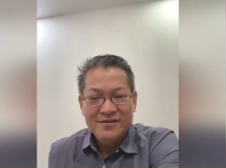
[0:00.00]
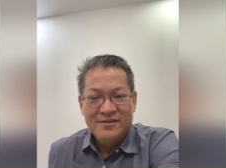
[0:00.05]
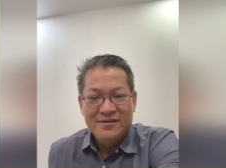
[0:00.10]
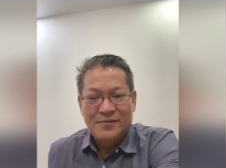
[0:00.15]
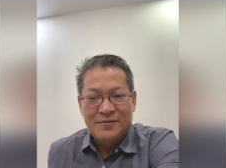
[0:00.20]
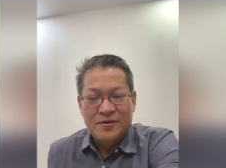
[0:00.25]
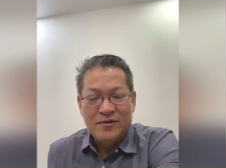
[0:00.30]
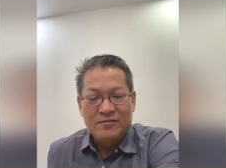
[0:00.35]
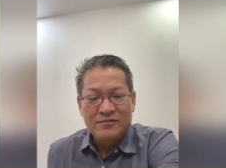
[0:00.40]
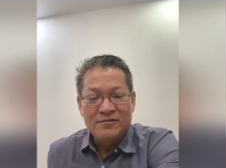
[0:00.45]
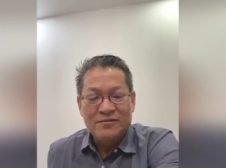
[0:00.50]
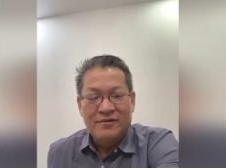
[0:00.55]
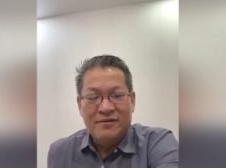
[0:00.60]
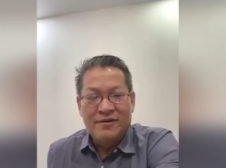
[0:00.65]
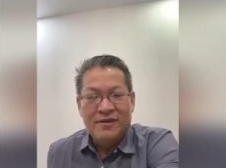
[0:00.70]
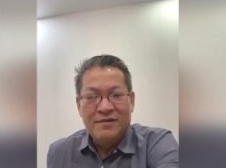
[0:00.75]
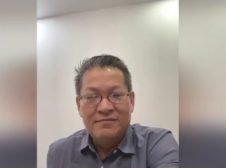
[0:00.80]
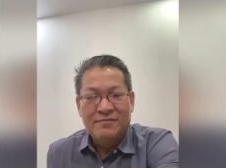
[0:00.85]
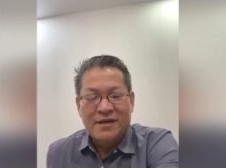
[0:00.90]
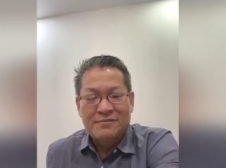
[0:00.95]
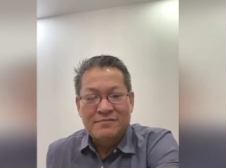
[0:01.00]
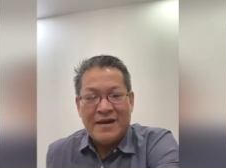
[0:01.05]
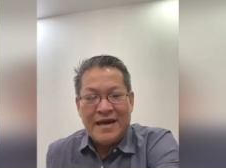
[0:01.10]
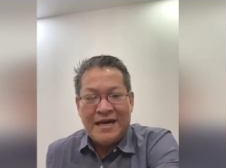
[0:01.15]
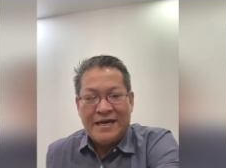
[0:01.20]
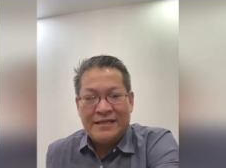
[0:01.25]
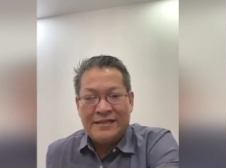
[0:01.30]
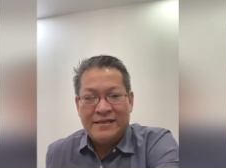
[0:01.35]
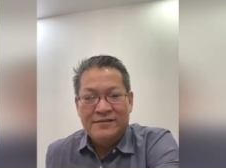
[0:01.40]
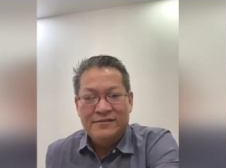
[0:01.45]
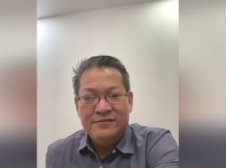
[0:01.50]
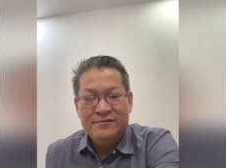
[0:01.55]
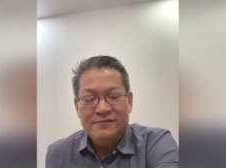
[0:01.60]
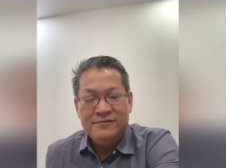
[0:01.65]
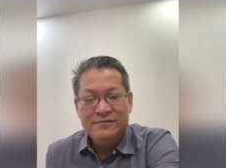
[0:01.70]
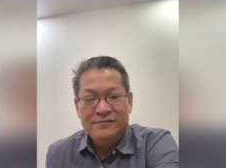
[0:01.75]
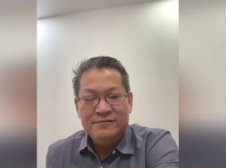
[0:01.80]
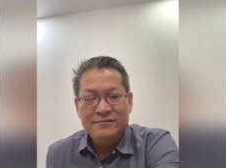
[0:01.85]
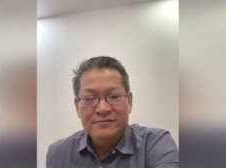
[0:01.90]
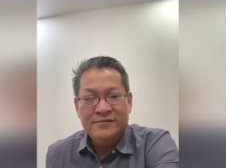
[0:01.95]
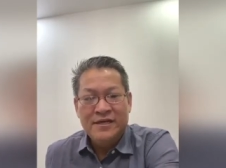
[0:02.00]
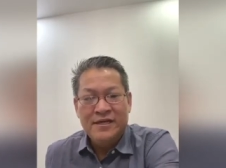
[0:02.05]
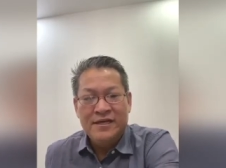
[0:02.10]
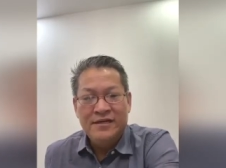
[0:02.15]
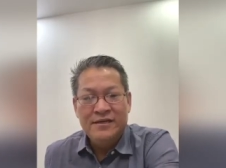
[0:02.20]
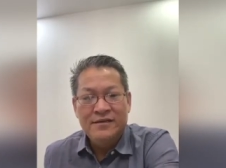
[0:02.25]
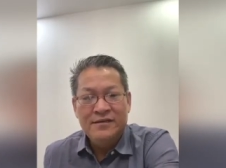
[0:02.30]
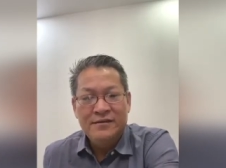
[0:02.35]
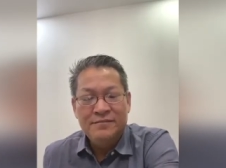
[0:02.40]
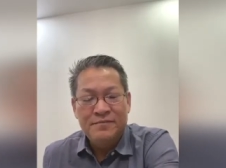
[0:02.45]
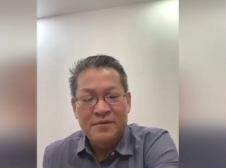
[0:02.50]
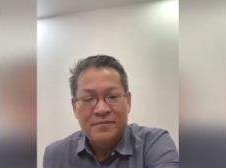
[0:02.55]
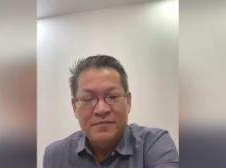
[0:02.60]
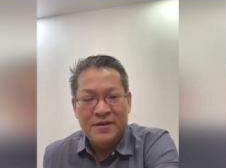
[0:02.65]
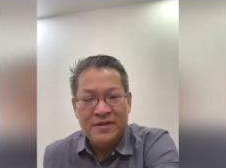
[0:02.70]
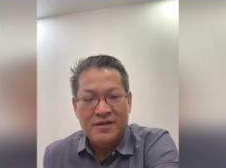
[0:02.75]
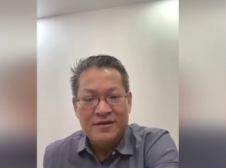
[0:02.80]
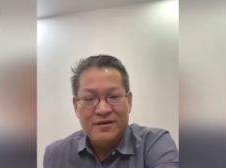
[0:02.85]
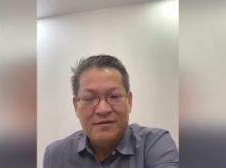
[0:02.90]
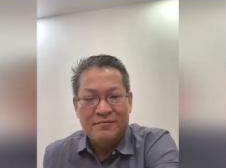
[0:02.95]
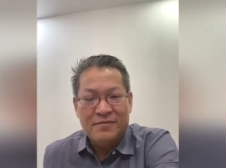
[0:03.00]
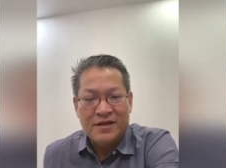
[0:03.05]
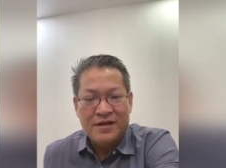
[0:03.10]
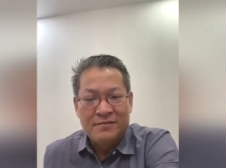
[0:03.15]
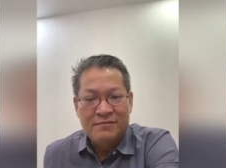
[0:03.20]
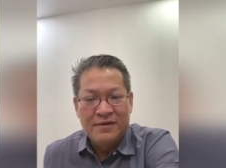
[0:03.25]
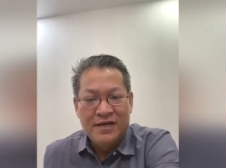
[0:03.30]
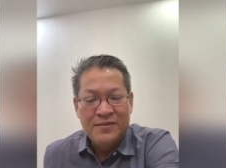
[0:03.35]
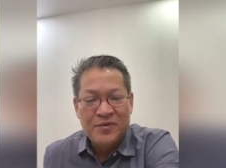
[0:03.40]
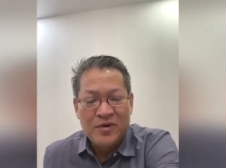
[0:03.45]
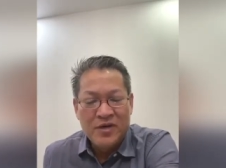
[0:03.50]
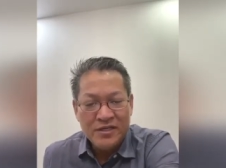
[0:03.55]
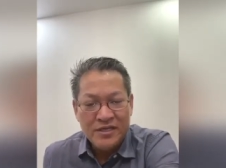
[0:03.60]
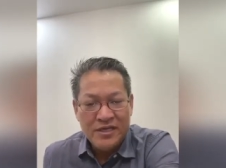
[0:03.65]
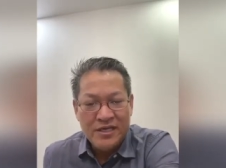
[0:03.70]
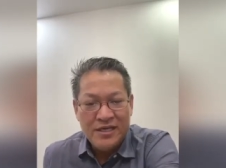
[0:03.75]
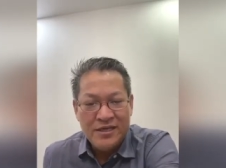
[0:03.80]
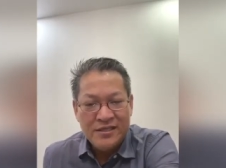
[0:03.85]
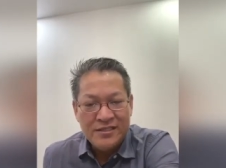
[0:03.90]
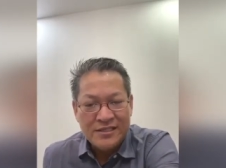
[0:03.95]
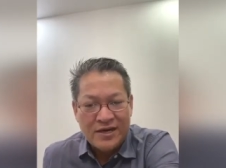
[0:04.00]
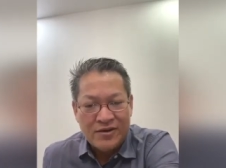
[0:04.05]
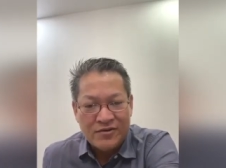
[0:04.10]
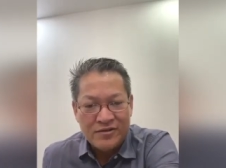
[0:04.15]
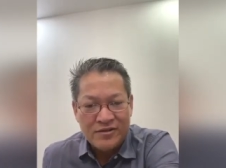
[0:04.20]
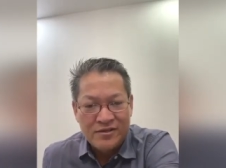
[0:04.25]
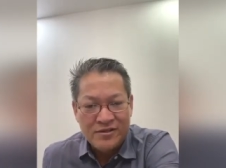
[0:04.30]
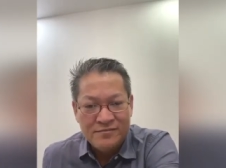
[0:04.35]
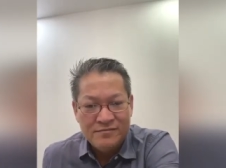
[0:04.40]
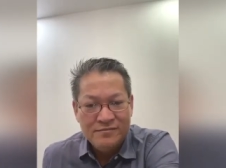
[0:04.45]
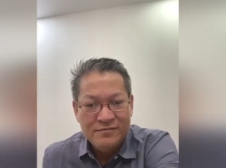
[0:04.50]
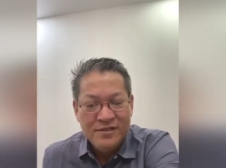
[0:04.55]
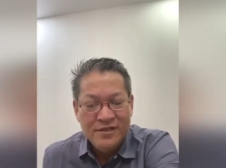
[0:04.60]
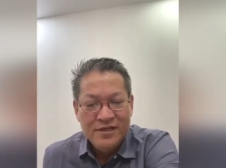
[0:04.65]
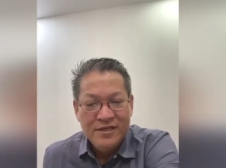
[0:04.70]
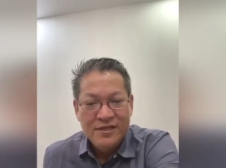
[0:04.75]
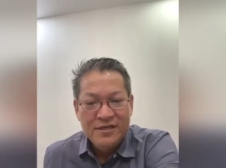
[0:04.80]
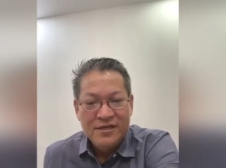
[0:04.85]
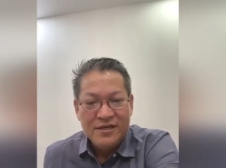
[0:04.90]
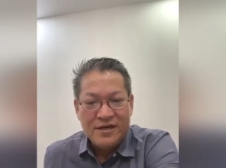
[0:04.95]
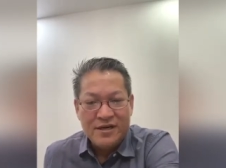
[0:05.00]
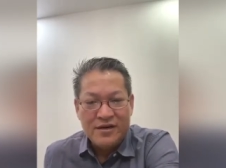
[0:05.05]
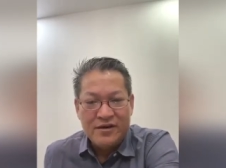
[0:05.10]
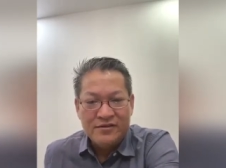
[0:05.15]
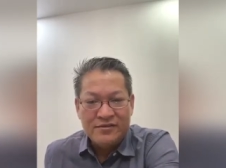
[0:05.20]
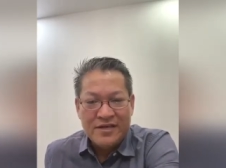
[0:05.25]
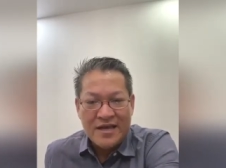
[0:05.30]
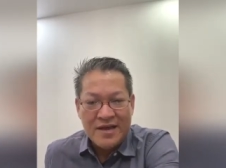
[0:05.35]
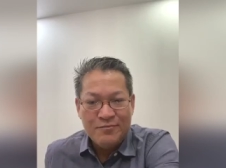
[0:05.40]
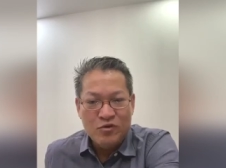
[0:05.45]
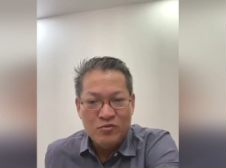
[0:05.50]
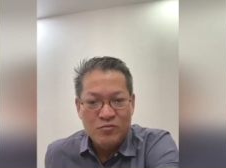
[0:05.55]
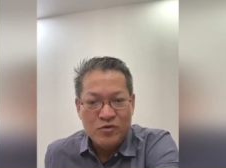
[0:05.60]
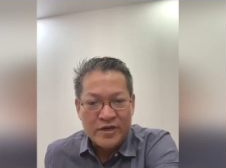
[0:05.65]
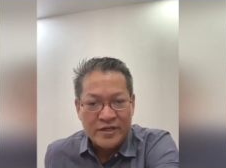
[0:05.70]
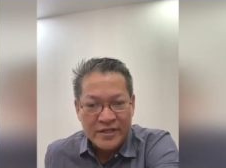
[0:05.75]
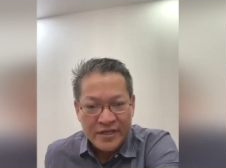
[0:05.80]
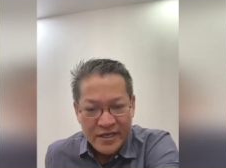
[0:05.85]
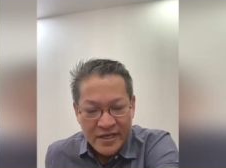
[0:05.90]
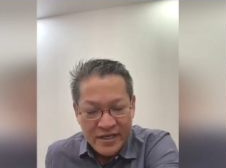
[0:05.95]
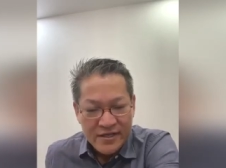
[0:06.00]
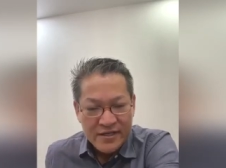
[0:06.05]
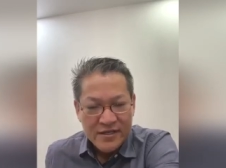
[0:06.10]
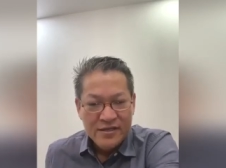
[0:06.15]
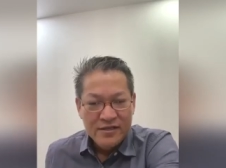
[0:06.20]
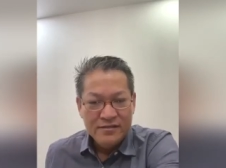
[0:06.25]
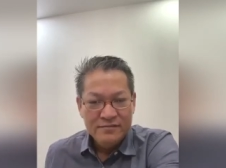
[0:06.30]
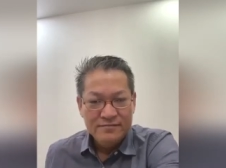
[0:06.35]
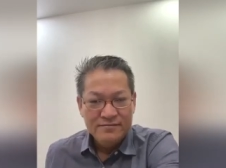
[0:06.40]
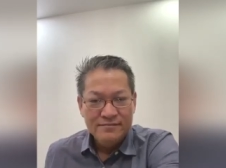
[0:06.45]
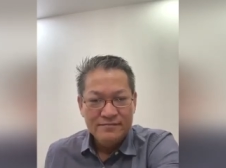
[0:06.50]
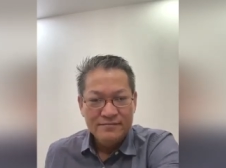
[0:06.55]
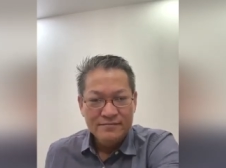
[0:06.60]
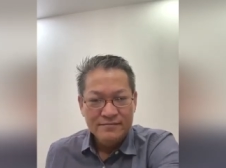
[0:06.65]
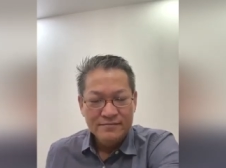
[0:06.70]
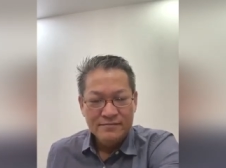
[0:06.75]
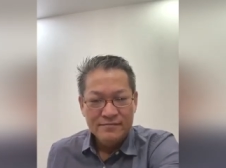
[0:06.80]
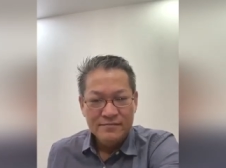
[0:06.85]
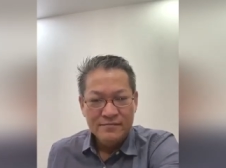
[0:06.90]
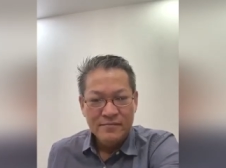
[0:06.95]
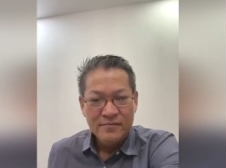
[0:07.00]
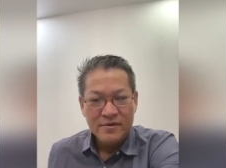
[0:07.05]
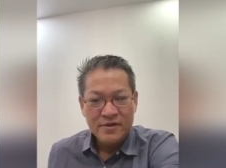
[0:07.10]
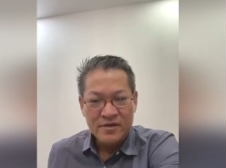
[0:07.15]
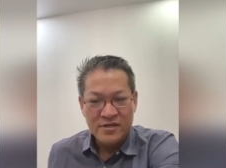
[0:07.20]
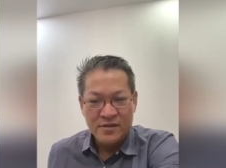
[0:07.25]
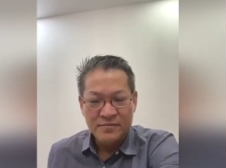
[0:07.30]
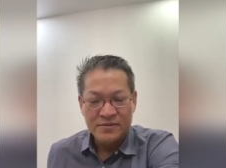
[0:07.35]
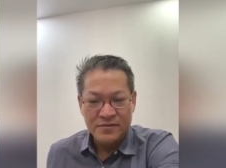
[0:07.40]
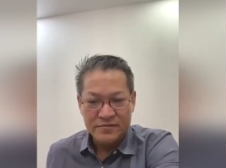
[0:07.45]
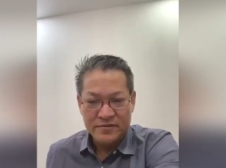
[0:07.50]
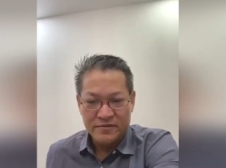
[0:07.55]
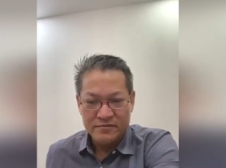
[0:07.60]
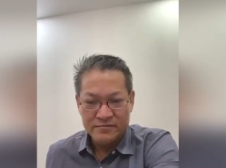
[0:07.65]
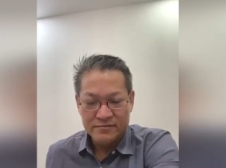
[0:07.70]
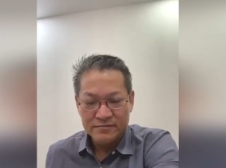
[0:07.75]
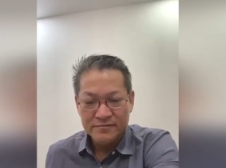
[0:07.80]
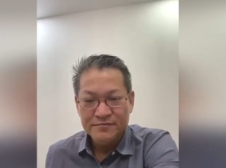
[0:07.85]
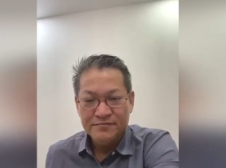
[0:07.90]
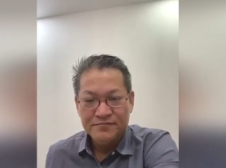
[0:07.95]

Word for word: chụp cục trong mặt bàn từ thưa bật bật là mưa phóng kê chào nhóm đòi xài một mọt kế trong chụp cục